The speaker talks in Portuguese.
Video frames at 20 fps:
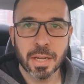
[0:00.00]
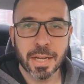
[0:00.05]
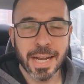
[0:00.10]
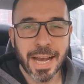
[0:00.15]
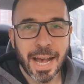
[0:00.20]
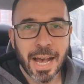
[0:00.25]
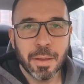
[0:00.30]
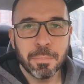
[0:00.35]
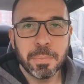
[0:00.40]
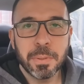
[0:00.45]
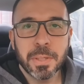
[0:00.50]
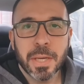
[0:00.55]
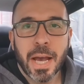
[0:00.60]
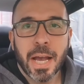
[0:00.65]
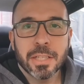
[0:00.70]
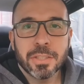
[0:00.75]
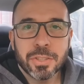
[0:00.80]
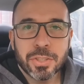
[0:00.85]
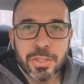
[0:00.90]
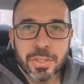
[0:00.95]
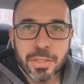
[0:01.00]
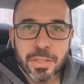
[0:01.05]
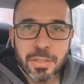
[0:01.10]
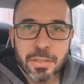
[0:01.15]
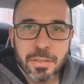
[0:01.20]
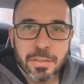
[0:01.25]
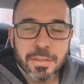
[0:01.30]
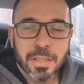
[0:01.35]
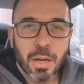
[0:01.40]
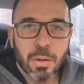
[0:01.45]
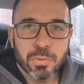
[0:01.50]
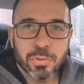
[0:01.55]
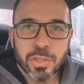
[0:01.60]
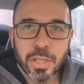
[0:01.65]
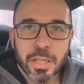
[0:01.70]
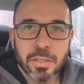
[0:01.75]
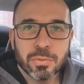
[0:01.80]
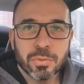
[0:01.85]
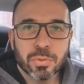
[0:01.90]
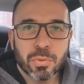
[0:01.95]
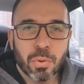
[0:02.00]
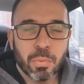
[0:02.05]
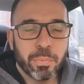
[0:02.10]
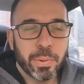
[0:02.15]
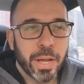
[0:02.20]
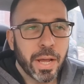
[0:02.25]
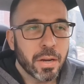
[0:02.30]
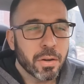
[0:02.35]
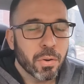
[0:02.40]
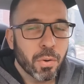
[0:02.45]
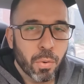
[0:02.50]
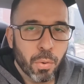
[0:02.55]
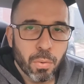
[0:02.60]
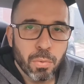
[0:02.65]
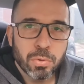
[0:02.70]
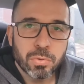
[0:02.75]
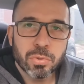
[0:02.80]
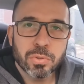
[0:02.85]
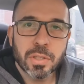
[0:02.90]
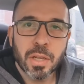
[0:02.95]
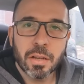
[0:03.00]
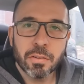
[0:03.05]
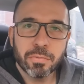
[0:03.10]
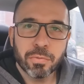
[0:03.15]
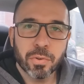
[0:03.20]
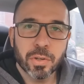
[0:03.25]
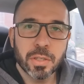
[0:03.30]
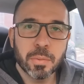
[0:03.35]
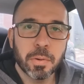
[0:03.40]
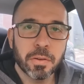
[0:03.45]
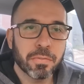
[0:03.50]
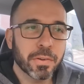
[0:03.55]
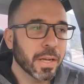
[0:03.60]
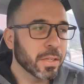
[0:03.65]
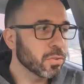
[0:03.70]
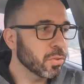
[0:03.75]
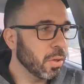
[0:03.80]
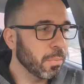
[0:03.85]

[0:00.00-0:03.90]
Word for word: Cabe a ti dar um jeito de comprar outro telefone para ficar